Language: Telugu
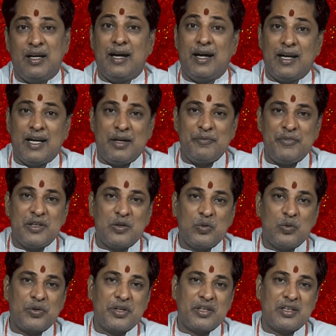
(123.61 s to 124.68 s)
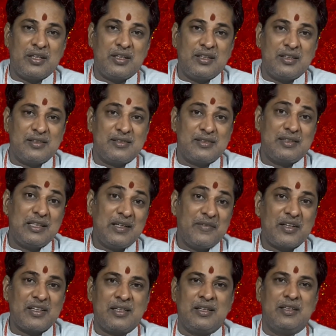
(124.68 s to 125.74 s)
అలా మీ కోరిక
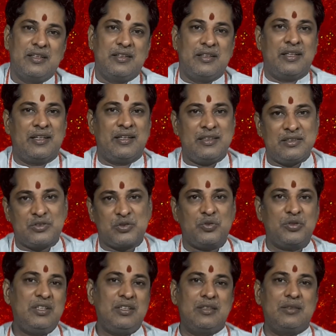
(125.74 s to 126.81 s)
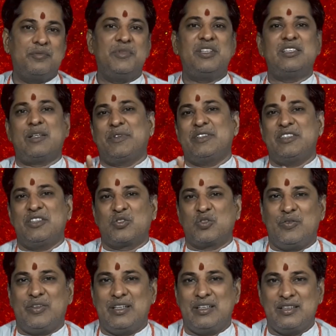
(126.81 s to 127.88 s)
తీవ్రతని నిర్ణయించుకుని మీరు జపం
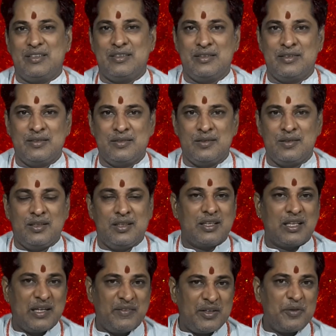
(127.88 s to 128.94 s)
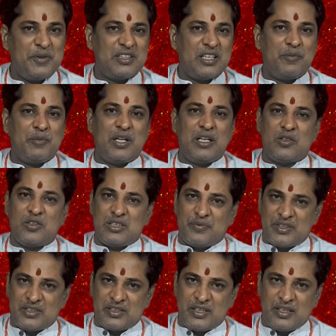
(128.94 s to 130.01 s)
చేసుకోవాలి కమల బీజాల మాలతో
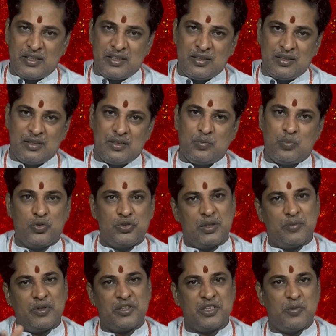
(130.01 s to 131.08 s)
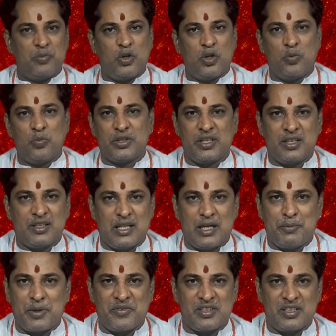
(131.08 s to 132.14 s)
జపం చేయాలి పూజ సమాజ షాపుల్లో అమ్ముతాయి
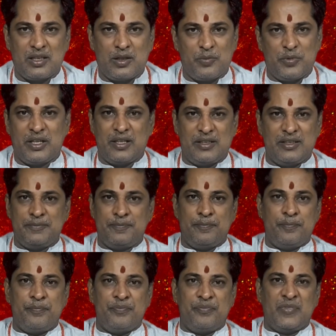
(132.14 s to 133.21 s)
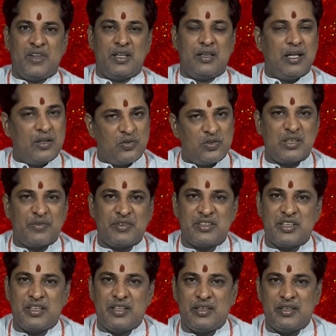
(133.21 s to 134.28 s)
తామర విత్తనాల మాలది దాంతో జపం
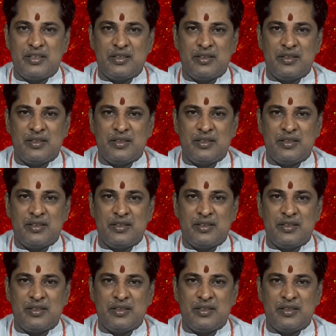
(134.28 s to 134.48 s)
చేయాలి